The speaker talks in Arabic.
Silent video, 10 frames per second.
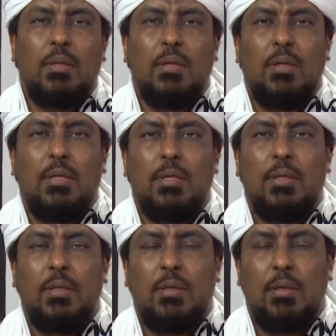
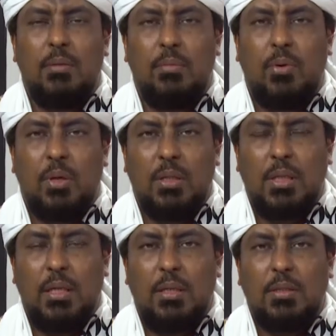
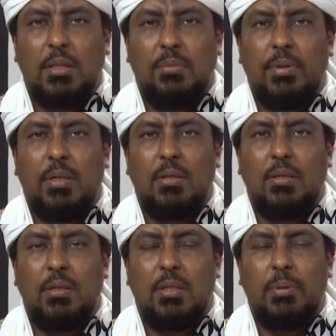المواضع التي ينبغي أن
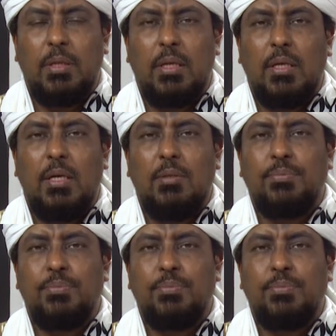تنتبه إليها